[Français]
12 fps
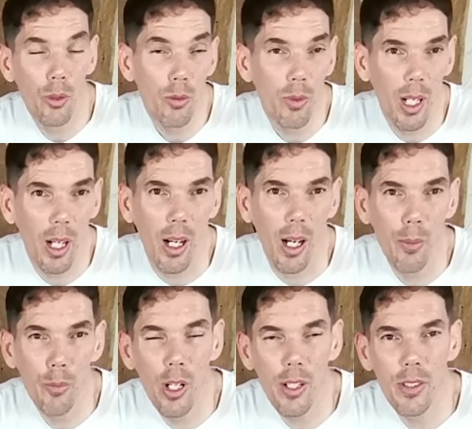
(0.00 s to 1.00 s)
Donc voilà,
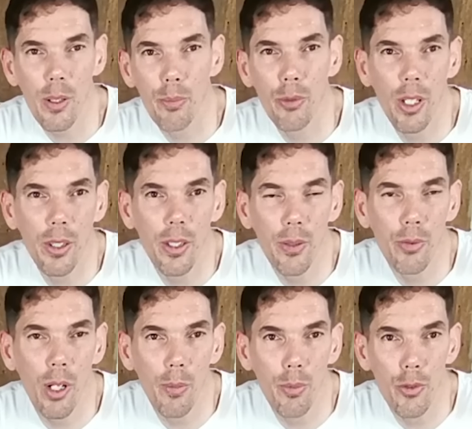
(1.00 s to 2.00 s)
un mois ça peut être des
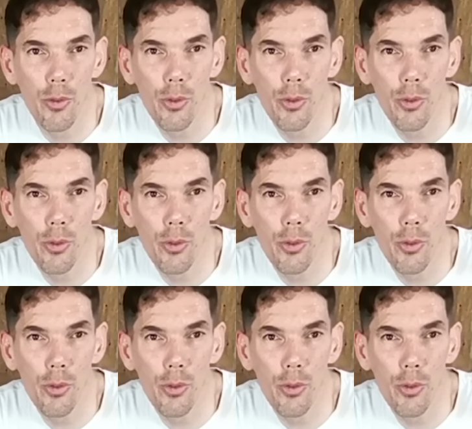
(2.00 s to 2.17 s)
fois un peu